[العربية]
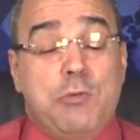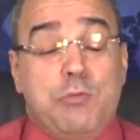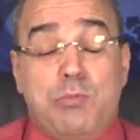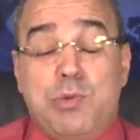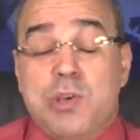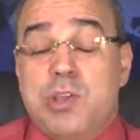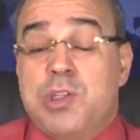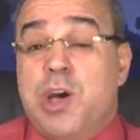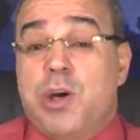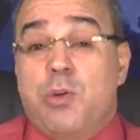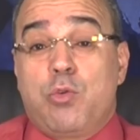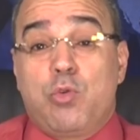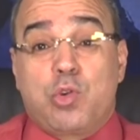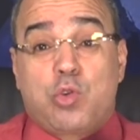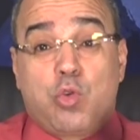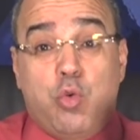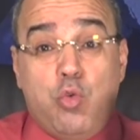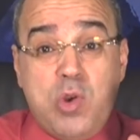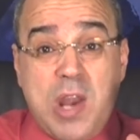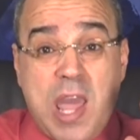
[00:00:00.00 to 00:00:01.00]
بضرورة
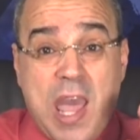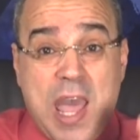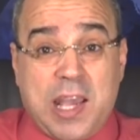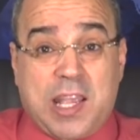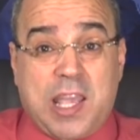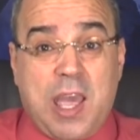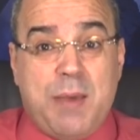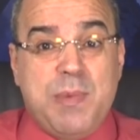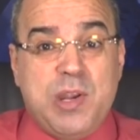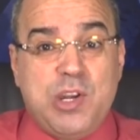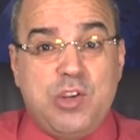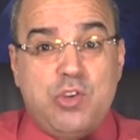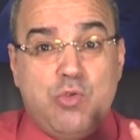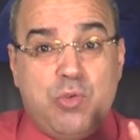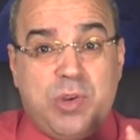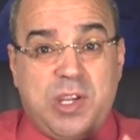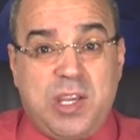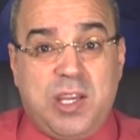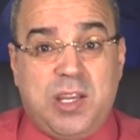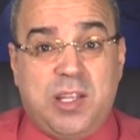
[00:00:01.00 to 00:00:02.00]
هناك من
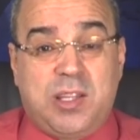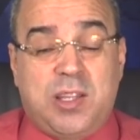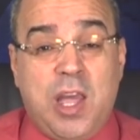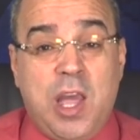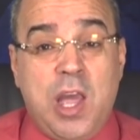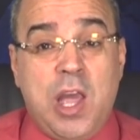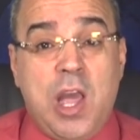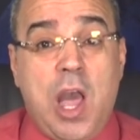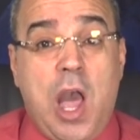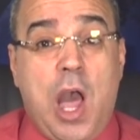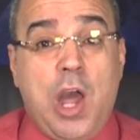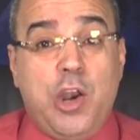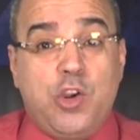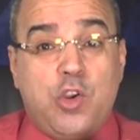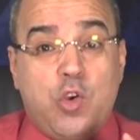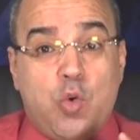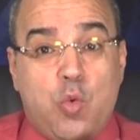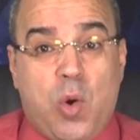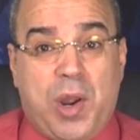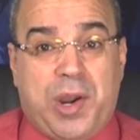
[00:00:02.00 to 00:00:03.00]
يريد أن
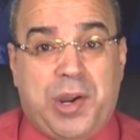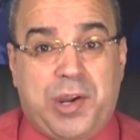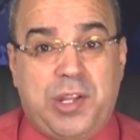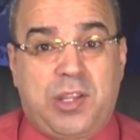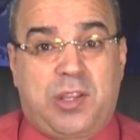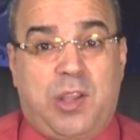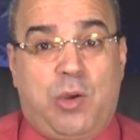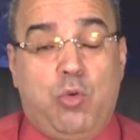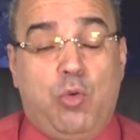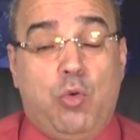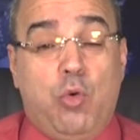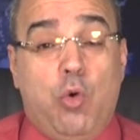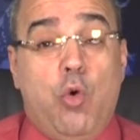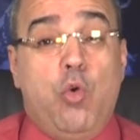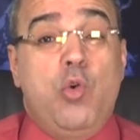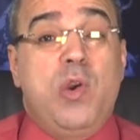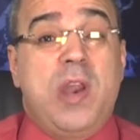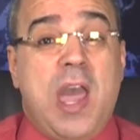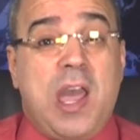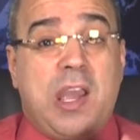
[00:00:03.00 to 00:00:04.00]
يورطه
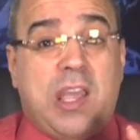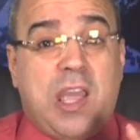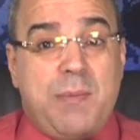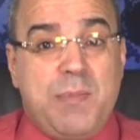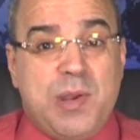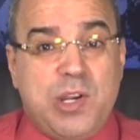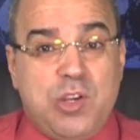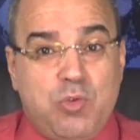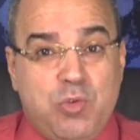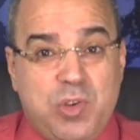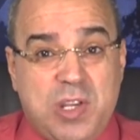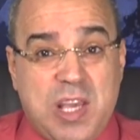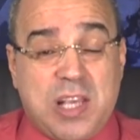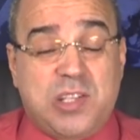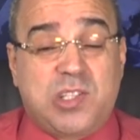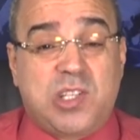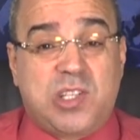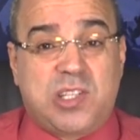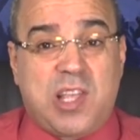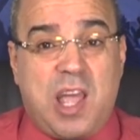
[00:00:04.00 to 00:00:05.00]
هناك من
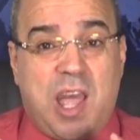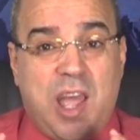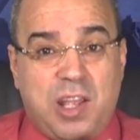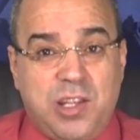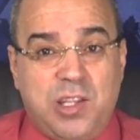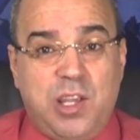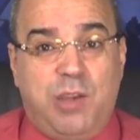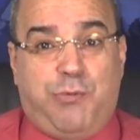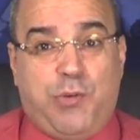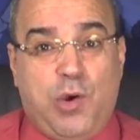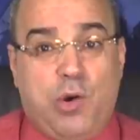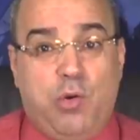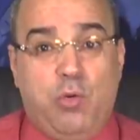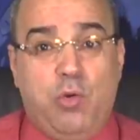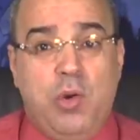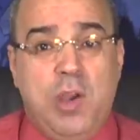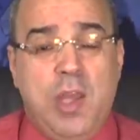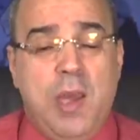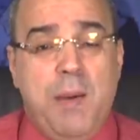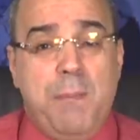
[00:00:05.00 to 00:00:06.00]
يستهدفه
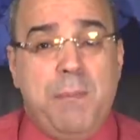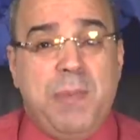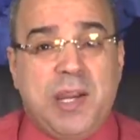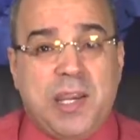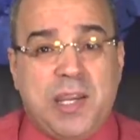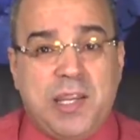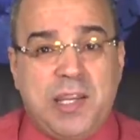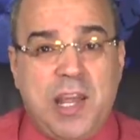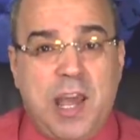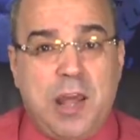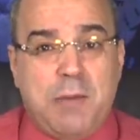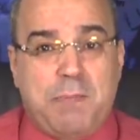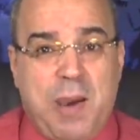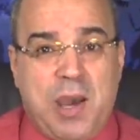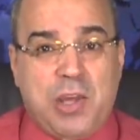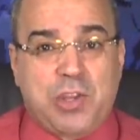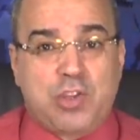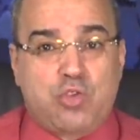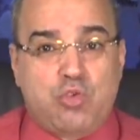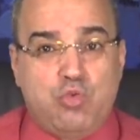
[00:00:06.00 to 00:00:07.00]
من خلال
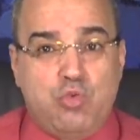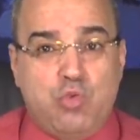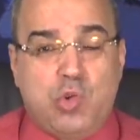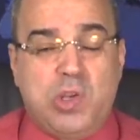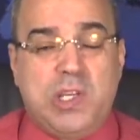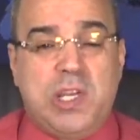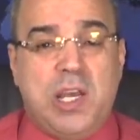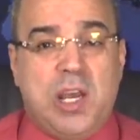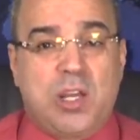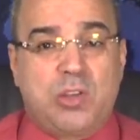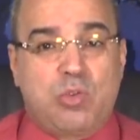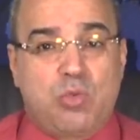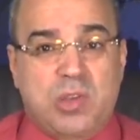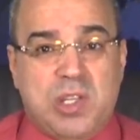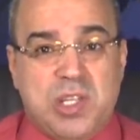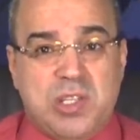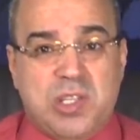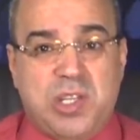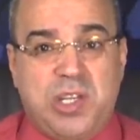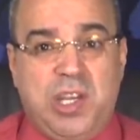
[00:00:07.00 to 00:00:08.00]
بعض السلوكيات
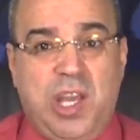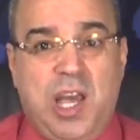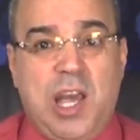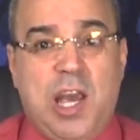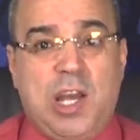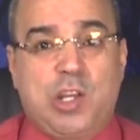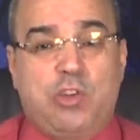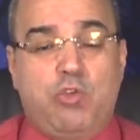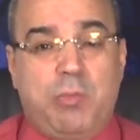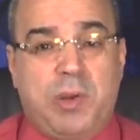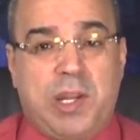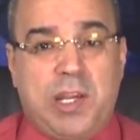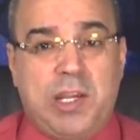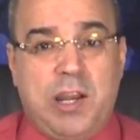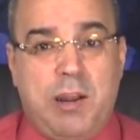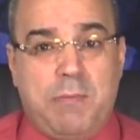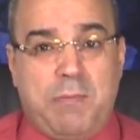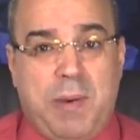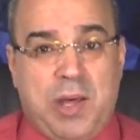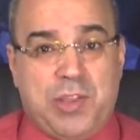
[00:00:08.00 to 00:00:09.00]
والتصريحات ومن
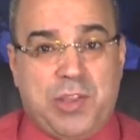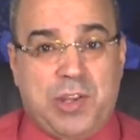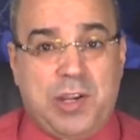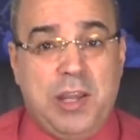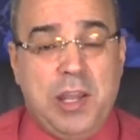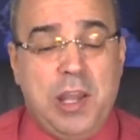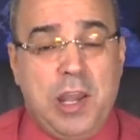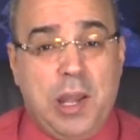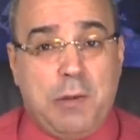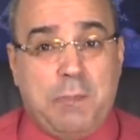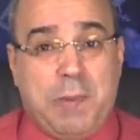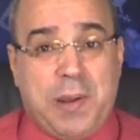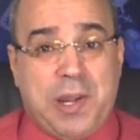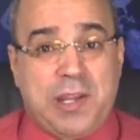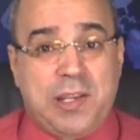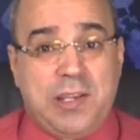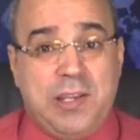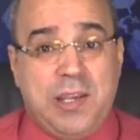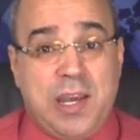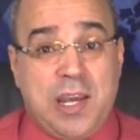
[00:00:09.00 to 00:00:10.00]
خلال بعض
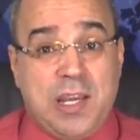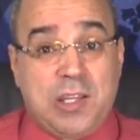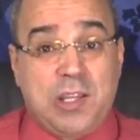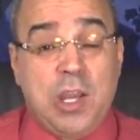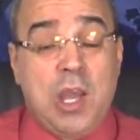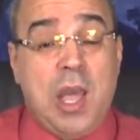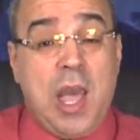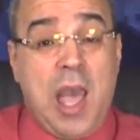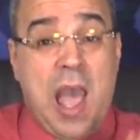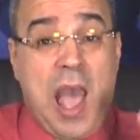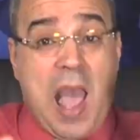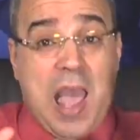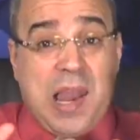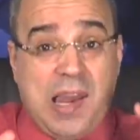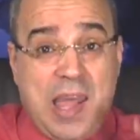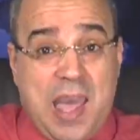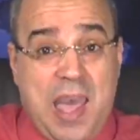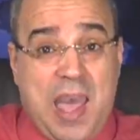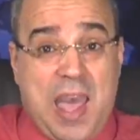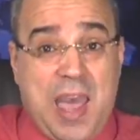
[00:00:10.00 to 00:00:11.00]
البرقيات
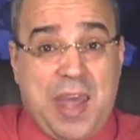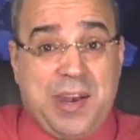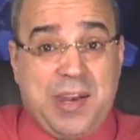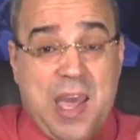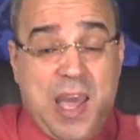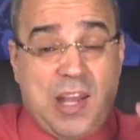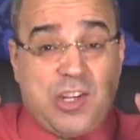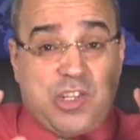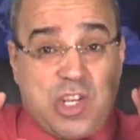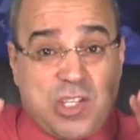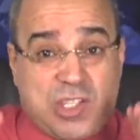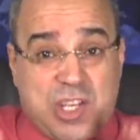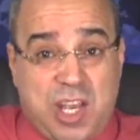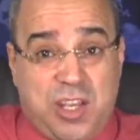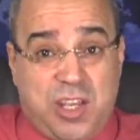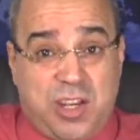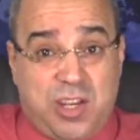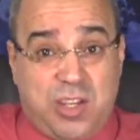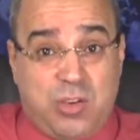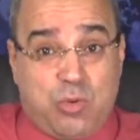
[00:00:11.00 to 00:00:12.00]
الآن
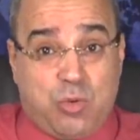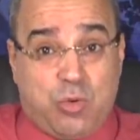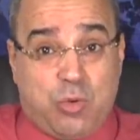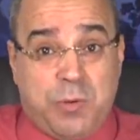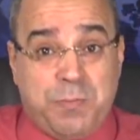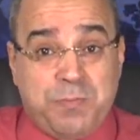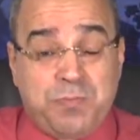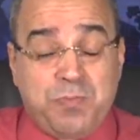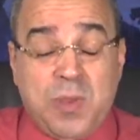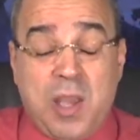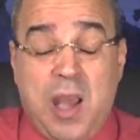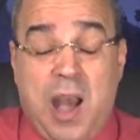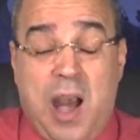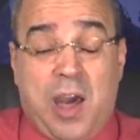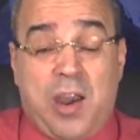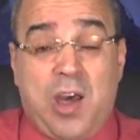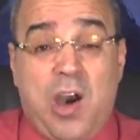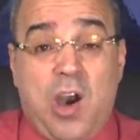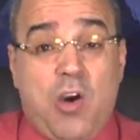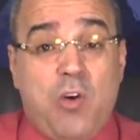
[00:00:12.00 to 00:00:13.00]
الجزائريون
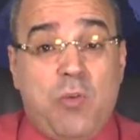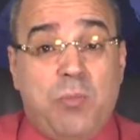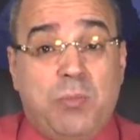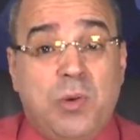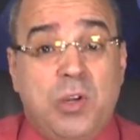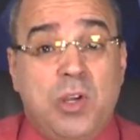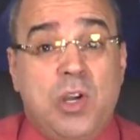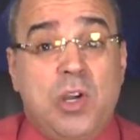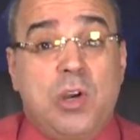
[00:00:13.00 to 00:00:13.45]
أراهم